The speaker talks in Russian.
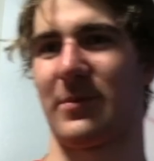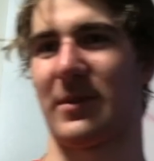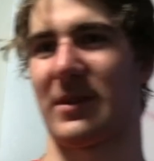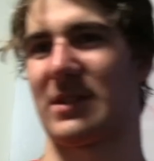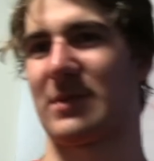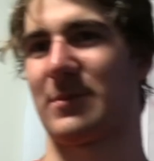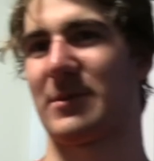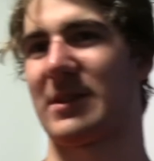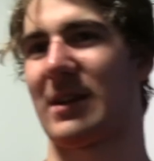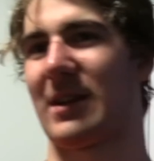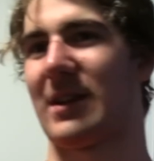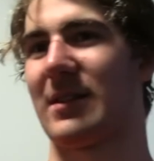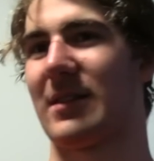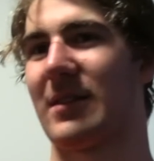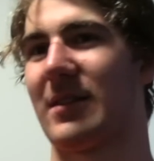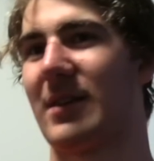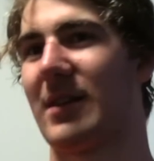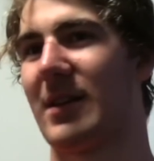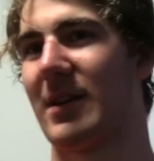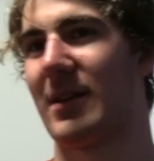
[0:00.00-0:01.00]
странно.
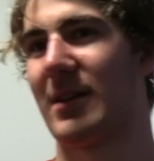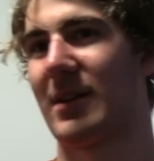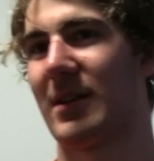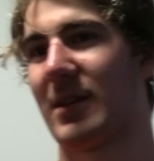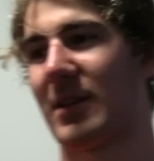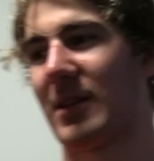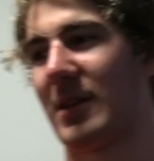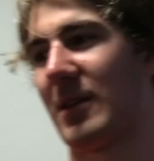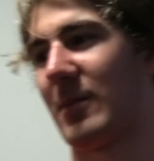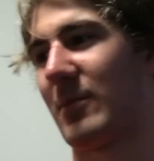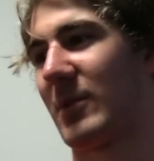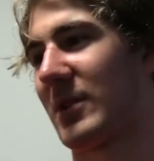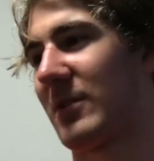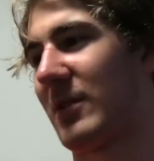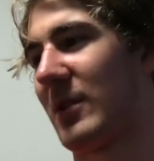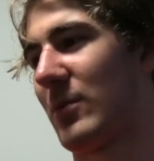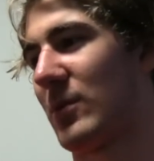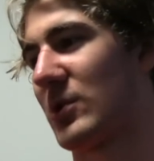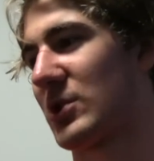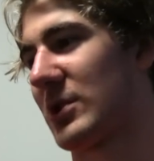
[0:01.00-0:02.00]
И
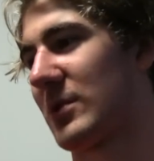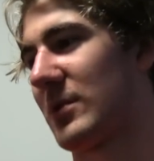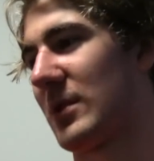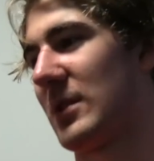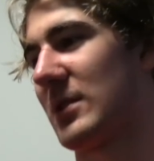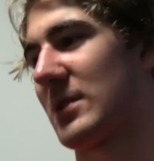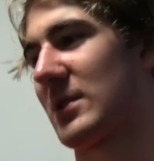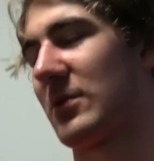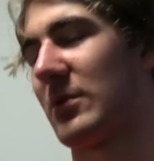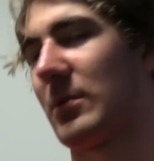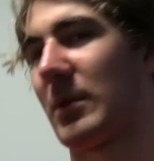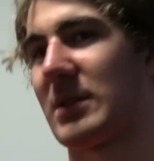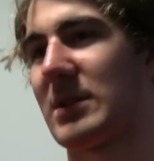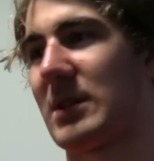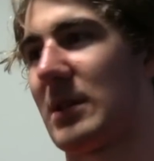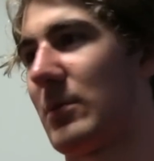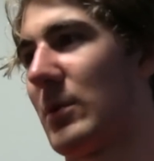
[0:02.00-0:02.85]
Матвей может низко выбраться,